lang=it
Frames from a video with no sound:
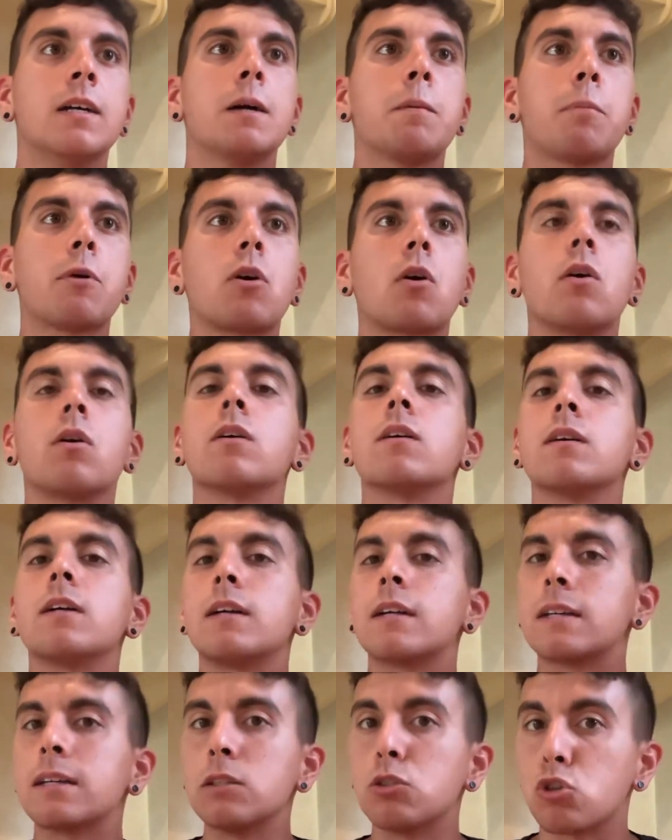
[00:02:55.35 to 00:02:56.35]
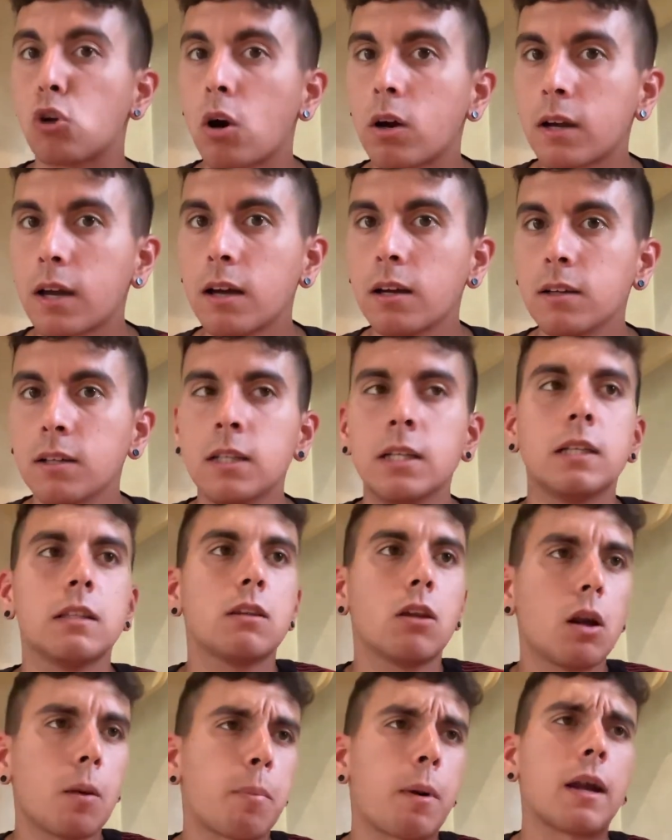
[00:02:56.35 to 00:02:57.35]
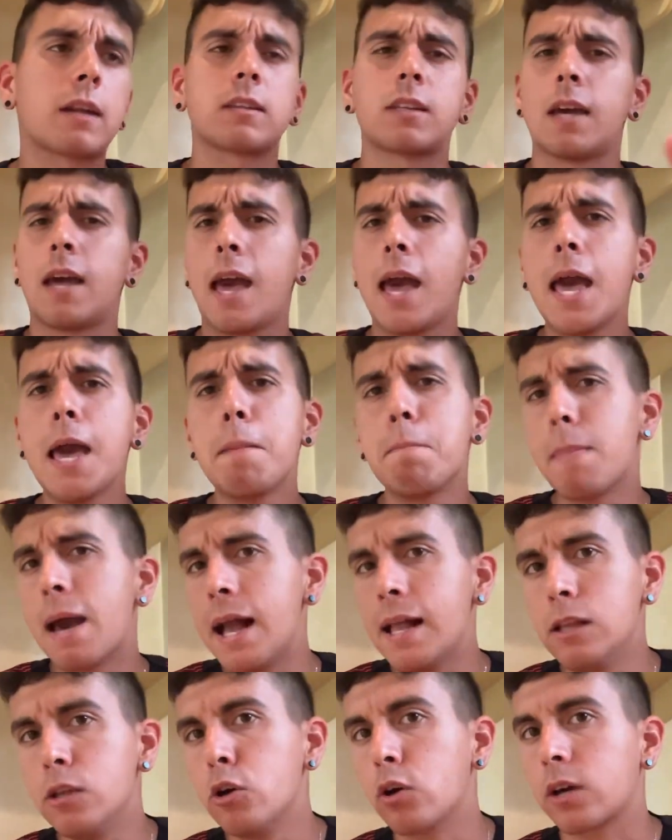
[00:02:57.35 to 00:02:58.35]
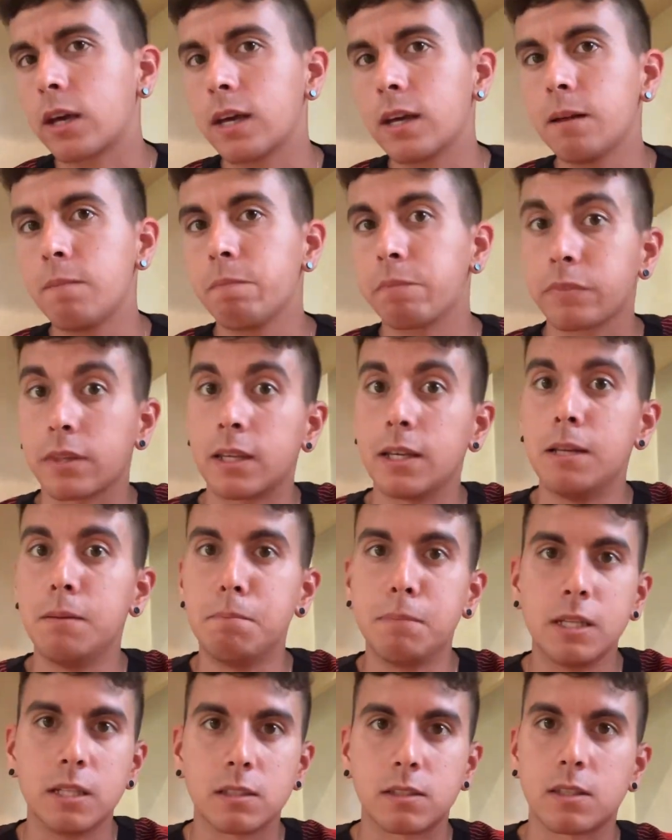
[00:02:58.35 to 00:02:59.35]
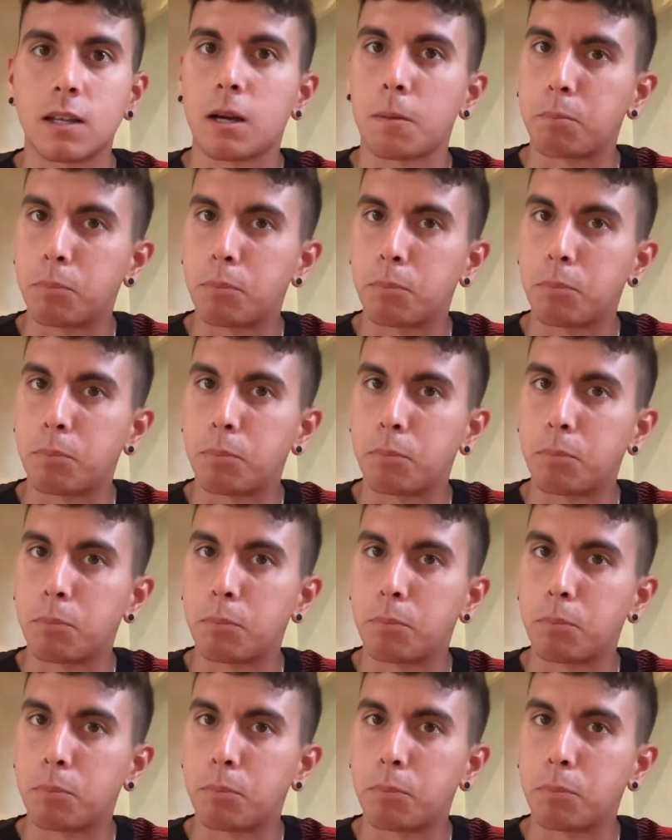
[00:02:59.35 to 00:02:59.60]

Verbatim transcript: però eh, chi gioca dalla parte è meglio che il mister